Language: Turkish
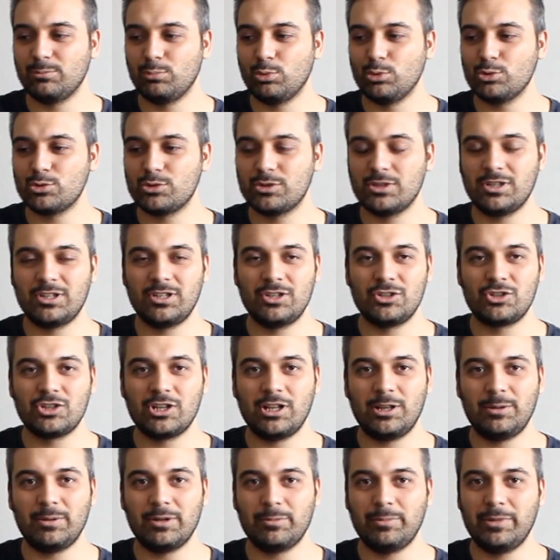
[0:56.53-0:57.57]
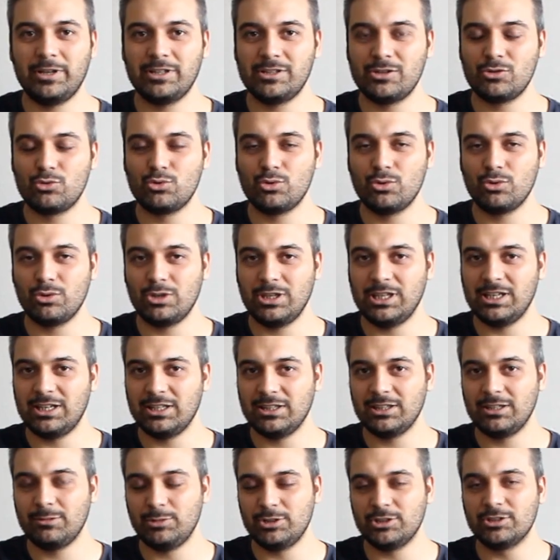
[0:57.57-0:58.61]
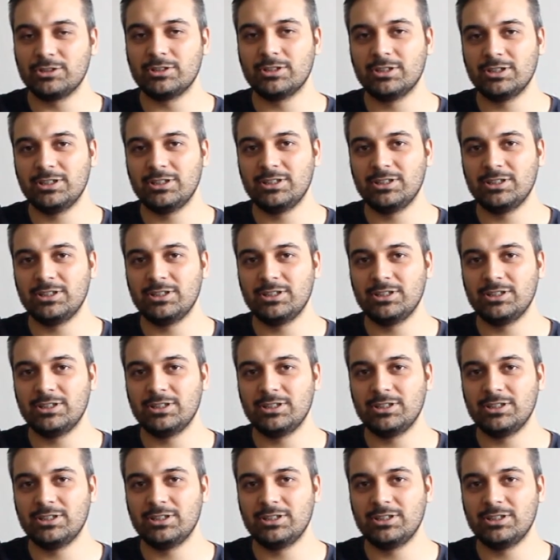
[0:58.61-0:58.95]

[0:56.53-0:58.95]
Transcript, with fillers: postacıyı çağırmak bence çok yerinde bir